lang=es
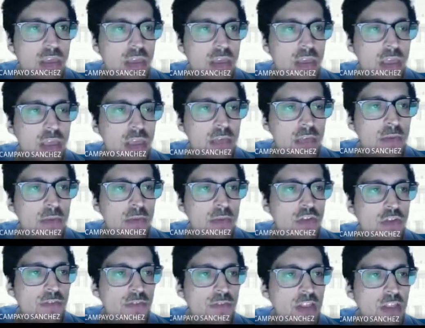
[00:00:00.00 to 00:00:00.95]
Y vamos a
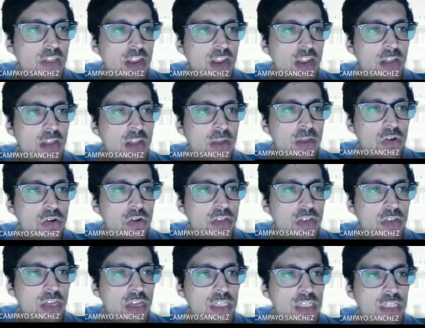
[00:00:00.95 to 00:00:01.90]
filtrar el valor
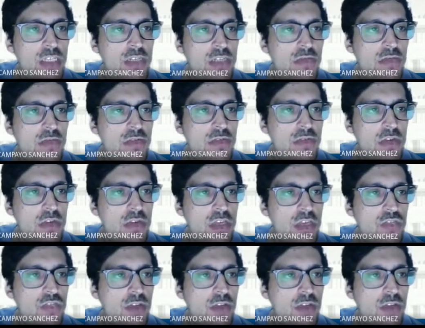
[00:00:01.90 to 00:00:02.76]
3, que es una